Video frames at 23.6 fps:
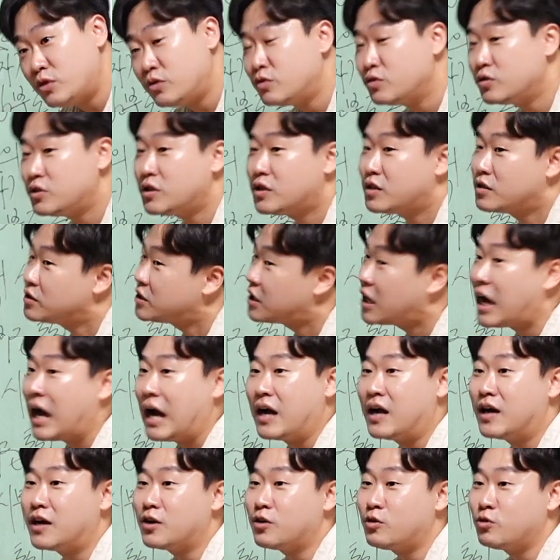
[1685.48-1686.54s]
이건 그냥 제가 안
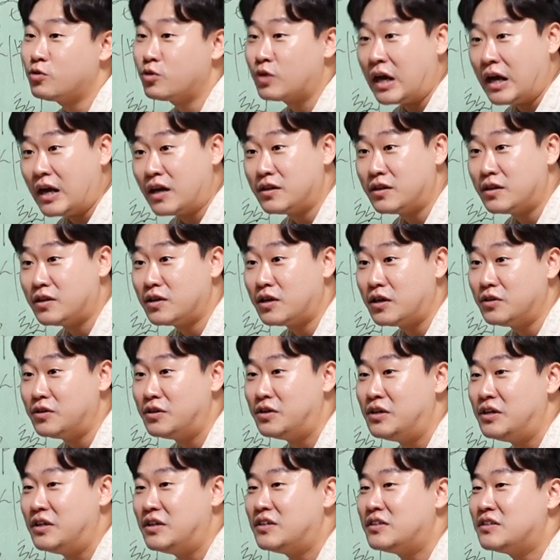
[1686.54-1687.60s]
가르쳐도 알아야 되는 거 아니야?
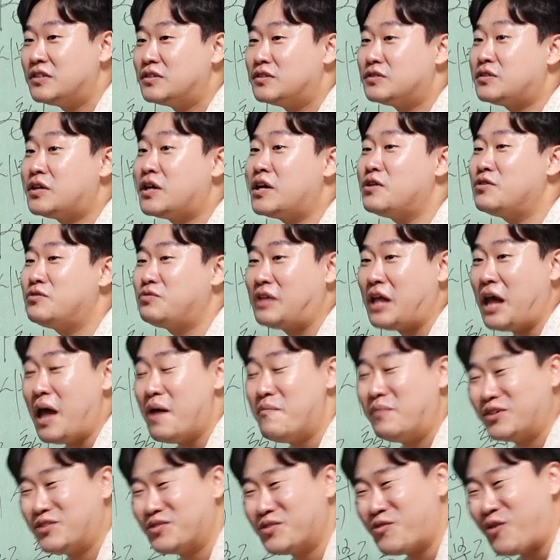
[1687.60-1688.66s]

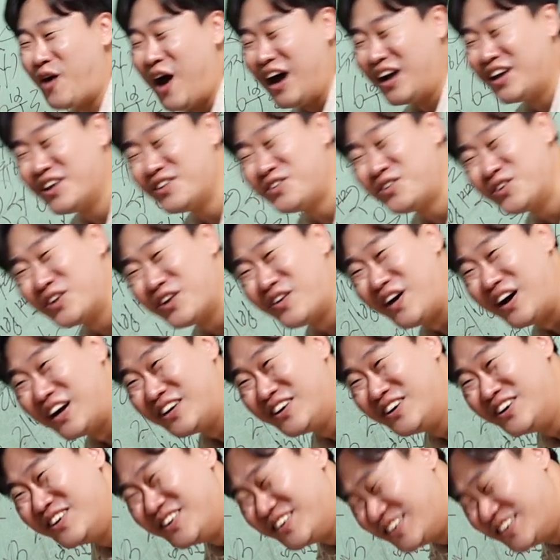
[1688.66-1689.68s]
대마도 광개토대 왕이